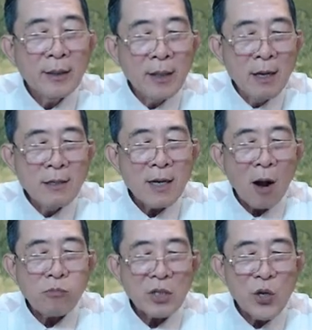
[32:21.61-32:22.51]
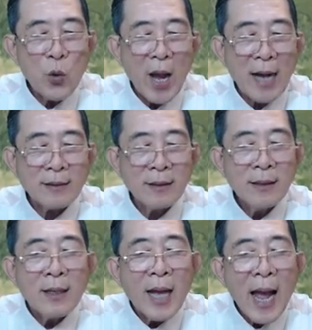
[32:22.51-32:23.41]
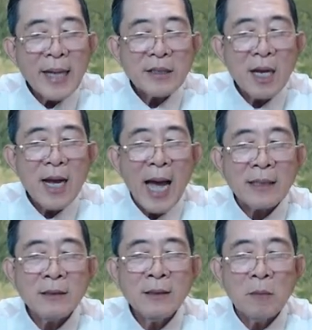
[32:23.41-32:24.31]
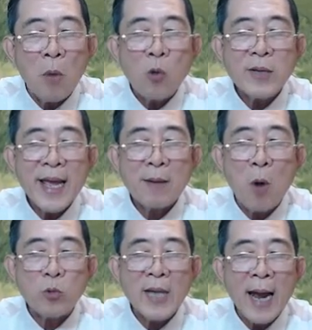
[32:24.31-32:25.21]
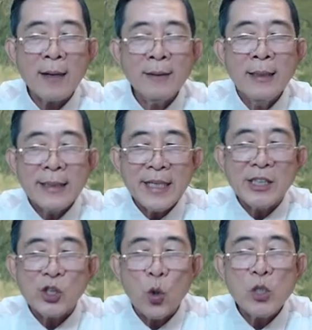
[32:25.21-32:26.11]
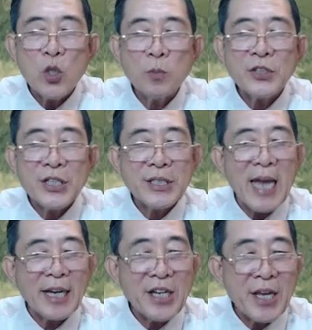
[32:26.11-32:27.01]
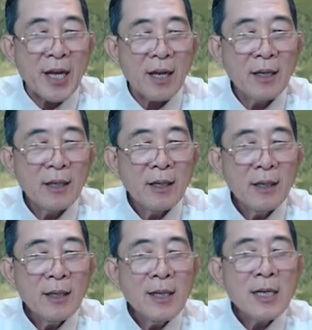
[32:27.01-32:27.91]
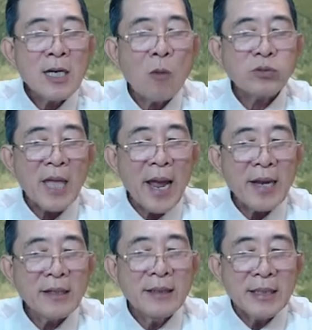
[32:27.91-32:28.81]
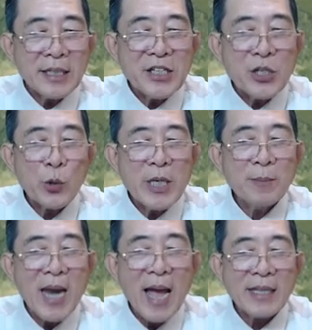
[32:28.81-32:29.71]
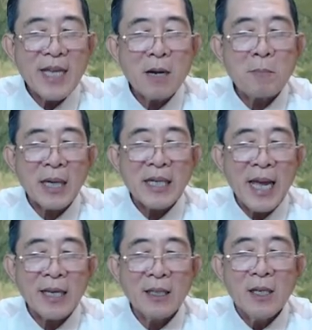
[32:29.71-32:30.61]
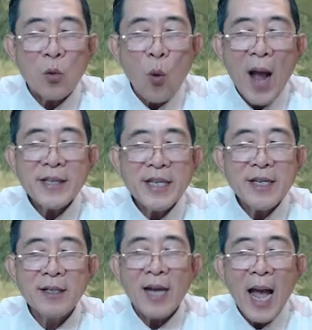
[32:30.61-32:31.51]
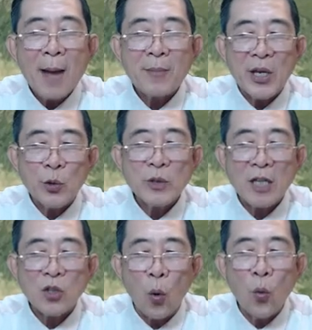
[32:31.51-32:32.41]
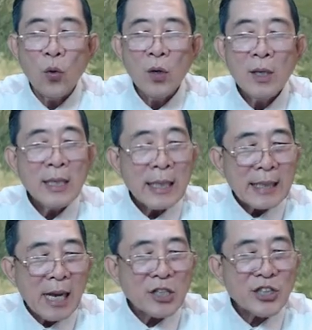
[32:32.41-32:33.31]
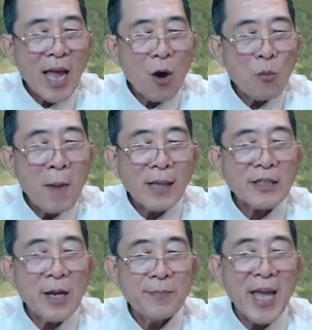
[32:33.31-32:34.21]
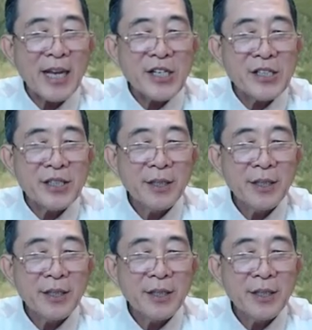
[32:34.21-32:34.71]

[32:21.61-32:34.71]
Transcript: Hư không vô ngần, hai thân ảnh, một đen một trắng, nhìn xuống chúng sinh đại địa. Không tệ, người của Diêm La nhất mạch này quả nhiên am hiểu trấn thủ. Lần sau bắt thêm vài người.